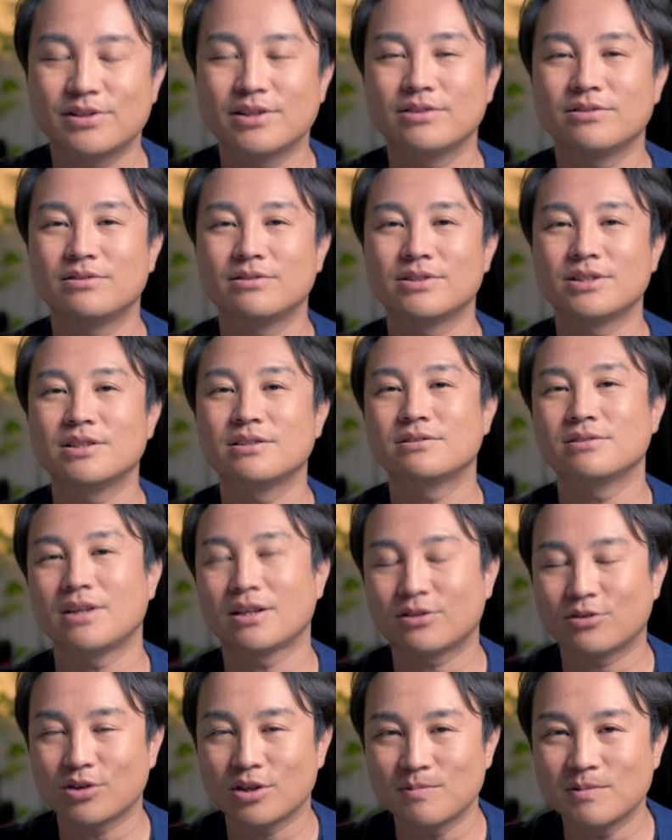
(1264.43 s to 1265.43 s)
それのリンク
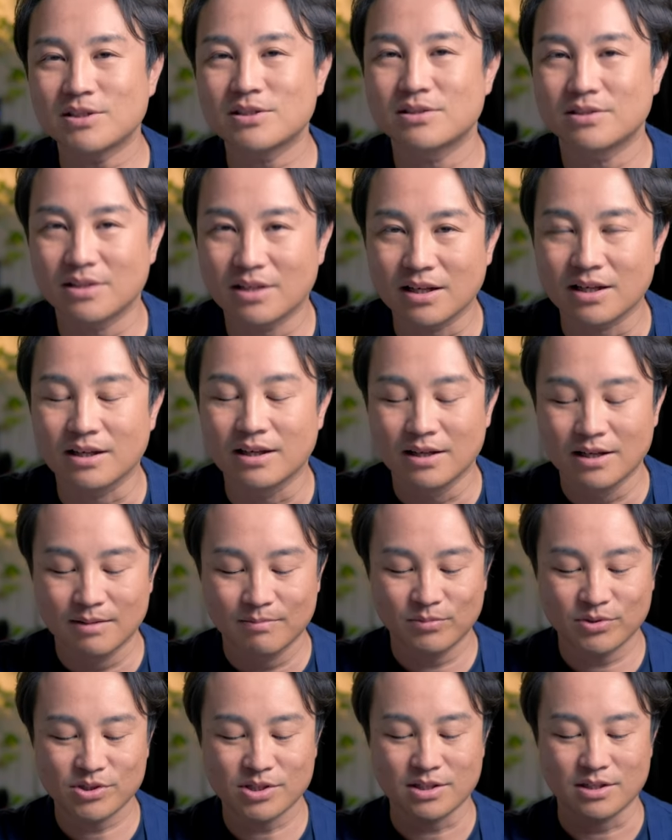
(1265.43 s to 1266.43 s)
貼っときますんで、
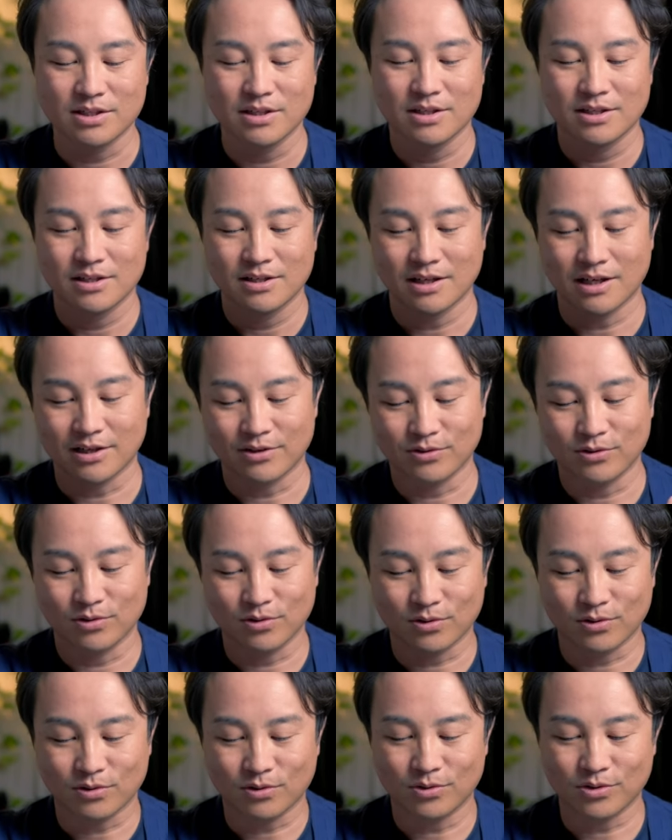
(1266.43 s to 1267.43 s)
もしあ
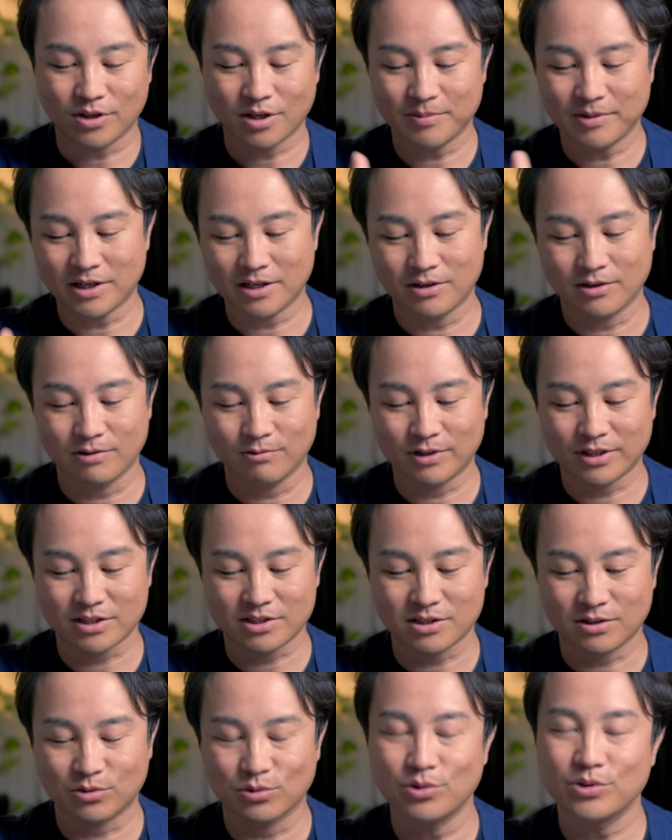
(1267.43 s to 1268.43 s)
のこのカメラ
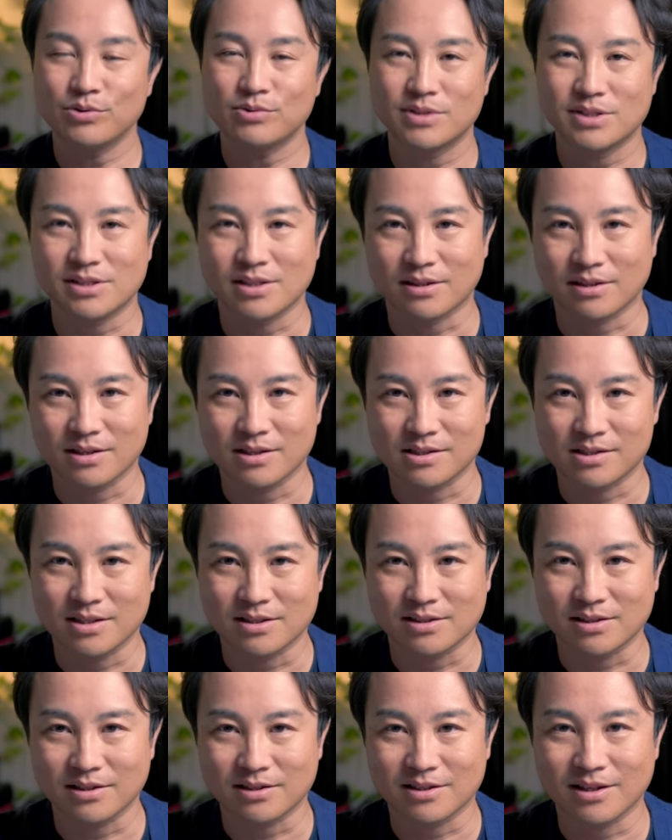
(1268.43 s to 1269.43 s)
私がどういう風に設定し
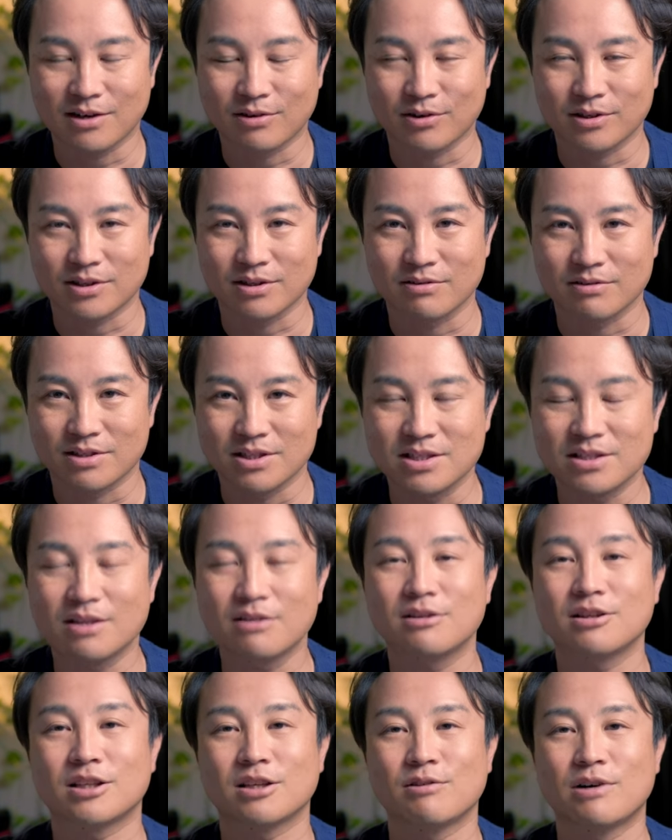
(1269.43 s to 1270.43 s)
て使ったのかっていうのが気にな
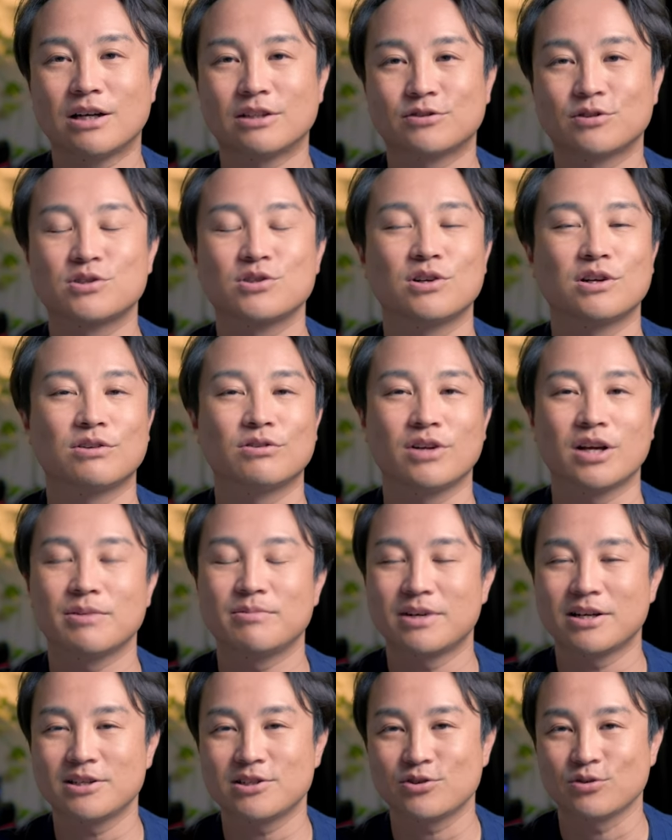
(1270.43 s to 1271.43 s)
る方は、そちらの
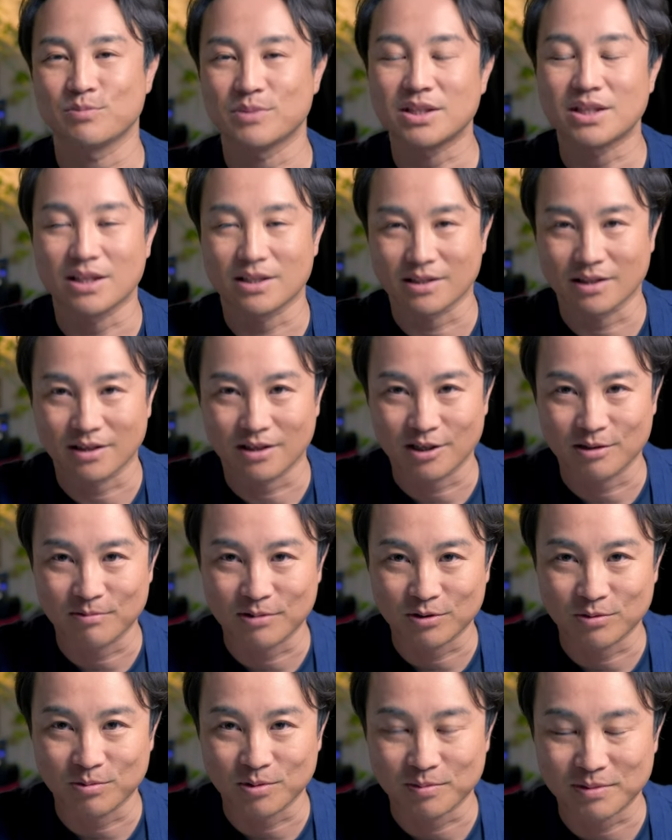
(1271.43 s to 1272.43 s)
ライブ配信を見ていただけれ
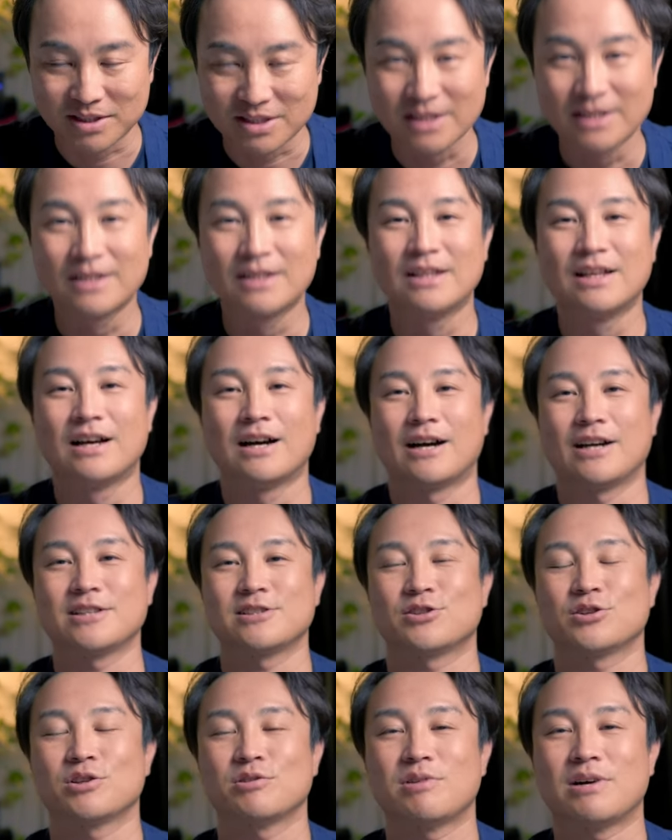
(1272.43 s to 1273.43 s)
ばと思います。は
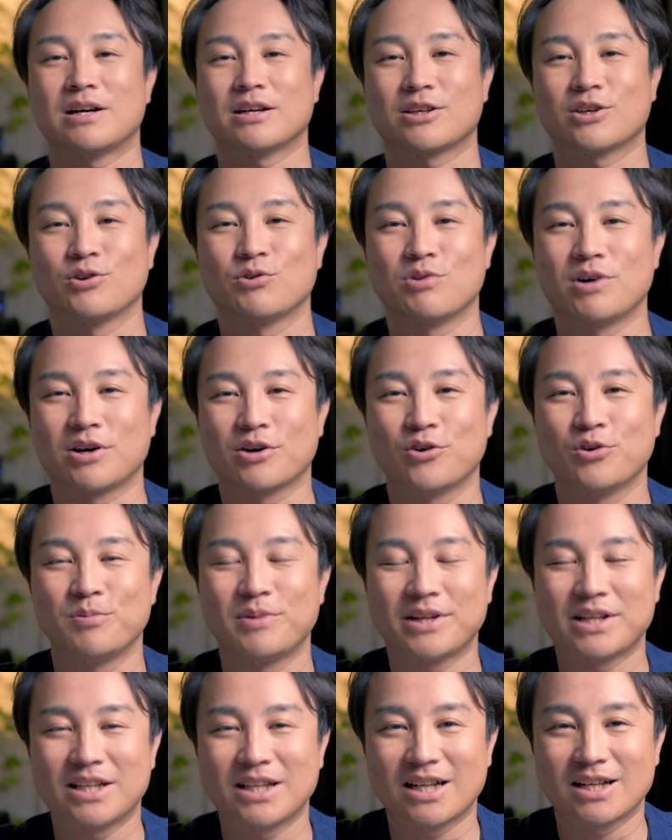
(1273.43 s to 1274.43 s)
い、それでは今日はここ
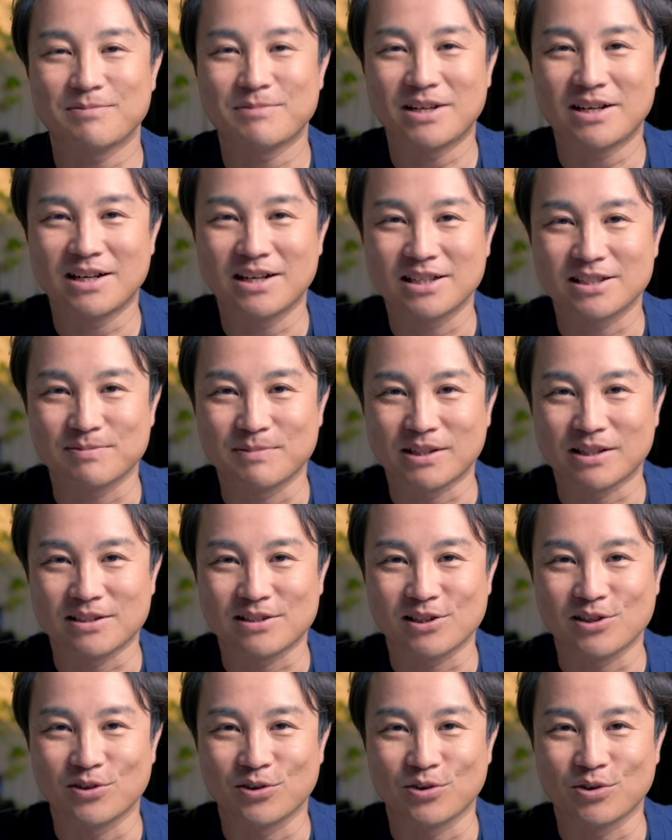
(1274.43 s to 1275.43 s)
までになります。また
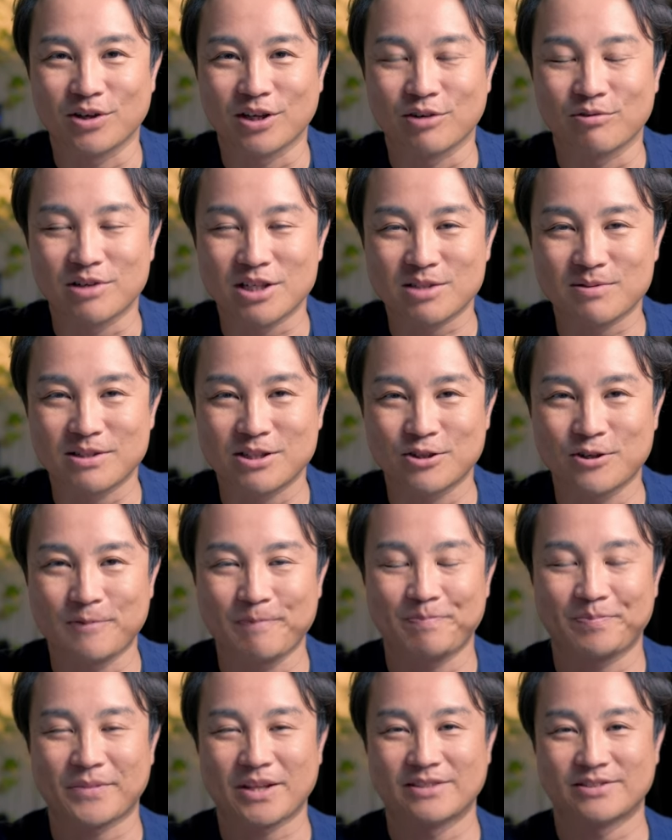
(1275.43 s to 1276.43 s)
次の動画でお会いしま
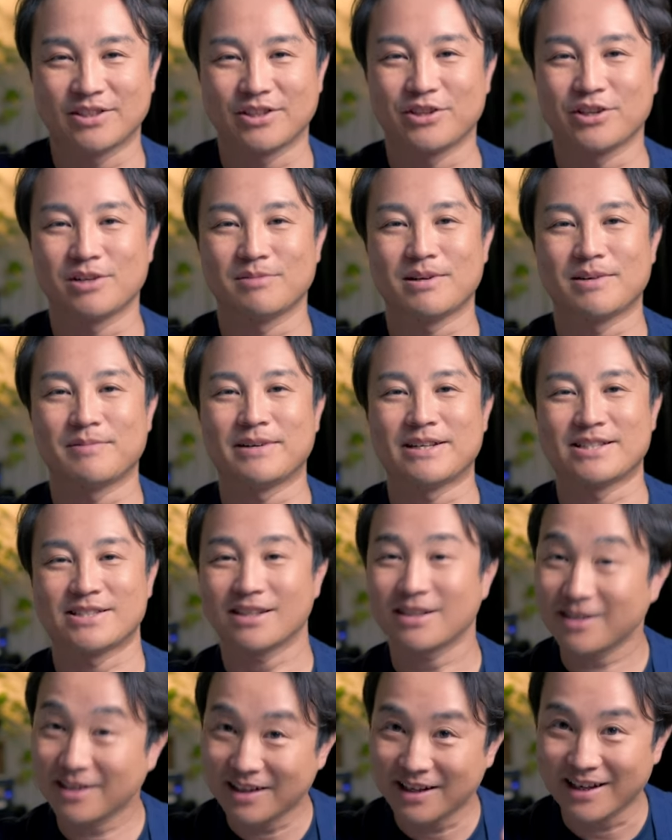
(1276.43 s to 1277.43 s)
しょう。さよなら、バイバイ、し
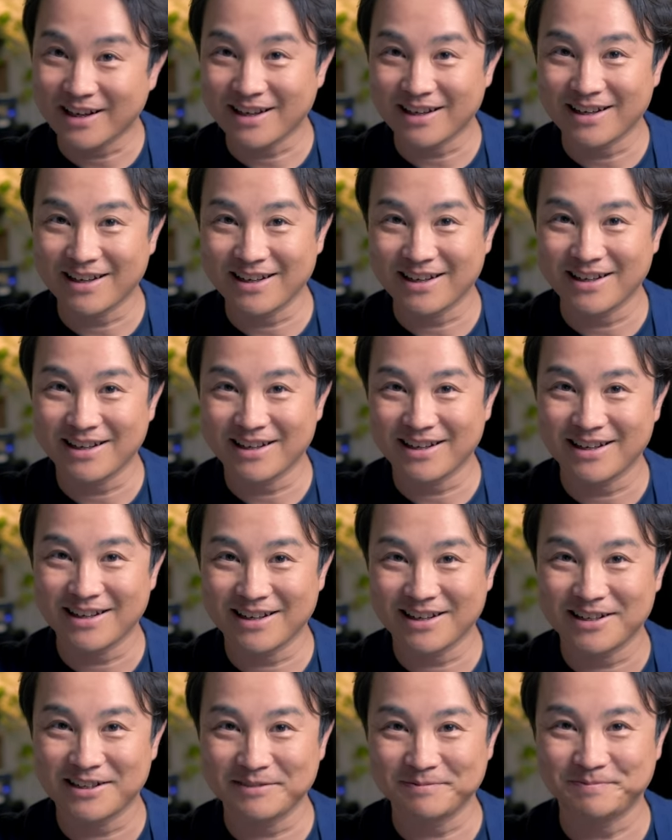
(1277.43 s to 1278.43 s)
たっけ
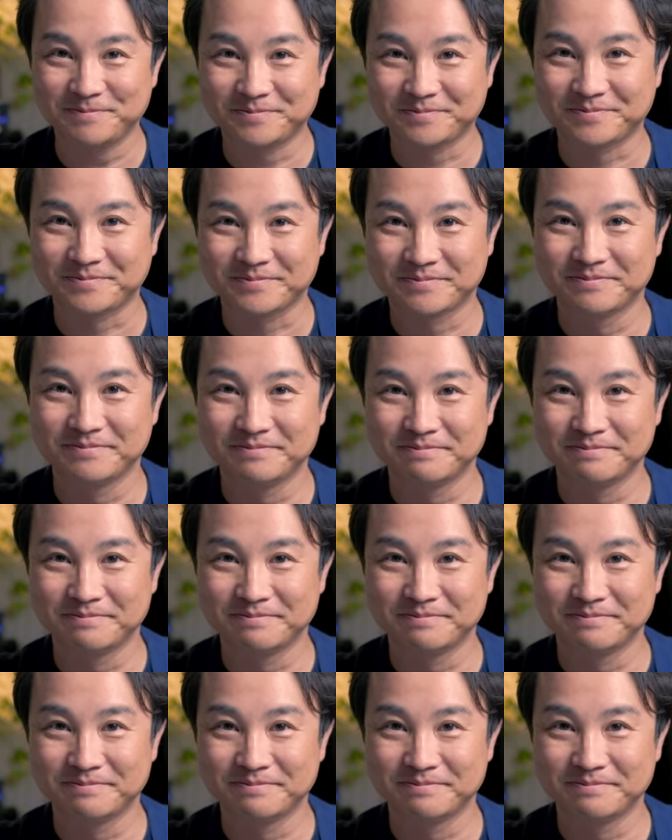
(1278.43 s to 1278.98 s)
ねー。